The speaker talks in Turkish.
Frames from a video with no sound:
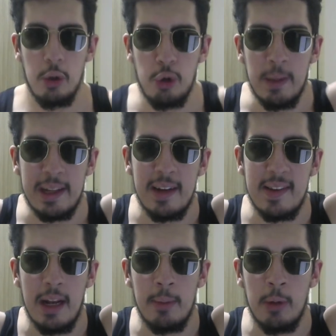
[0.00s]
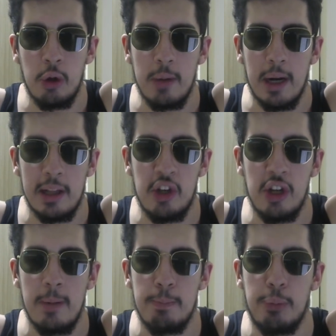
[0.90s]
Cümleten selamünaleyküm
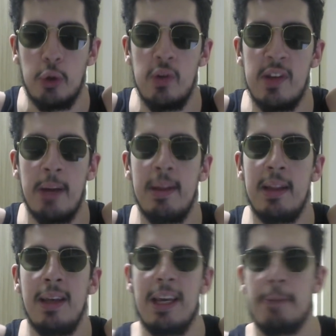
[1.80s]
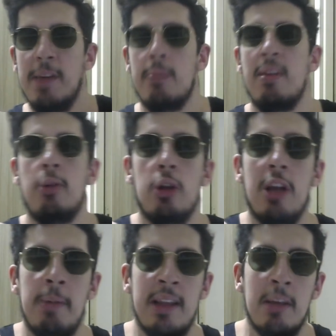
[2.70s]
kardeşlerim. Bugün sizlerle birlikte yepyeni bir videoyla
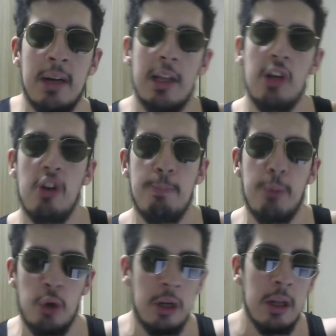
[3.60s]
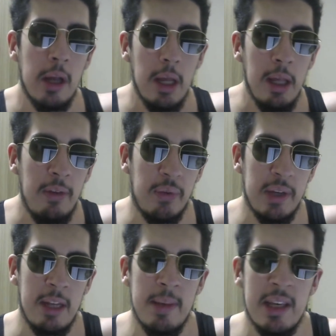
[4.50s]
daha birlikteyim arkadaşlar. Bugün FIFA
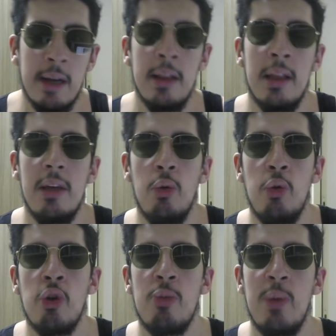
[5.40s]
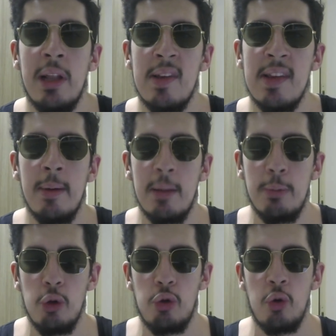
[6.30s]
22 hakkındaki %100 bilgileri sizlerle birlikte
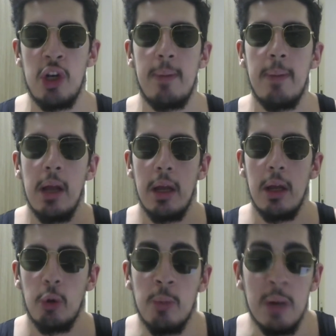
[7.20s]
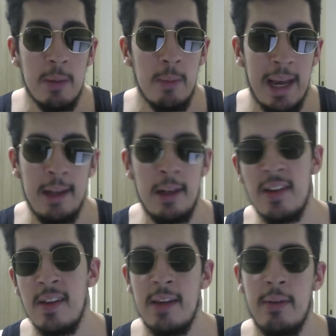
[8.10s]
buluşturacağım. Umarım
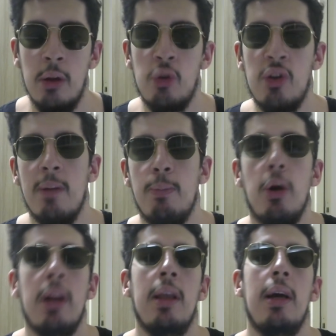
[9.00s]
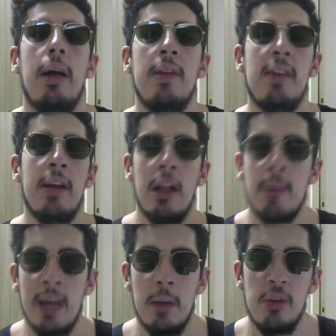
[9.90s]
eğlenirsiniz sevgili dostlar. Bu arada hazır kanalıma
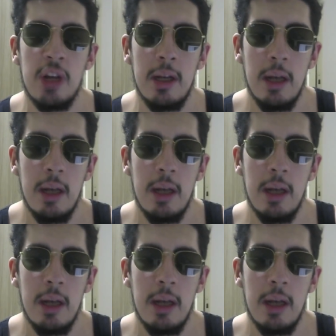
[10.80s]
gelmişken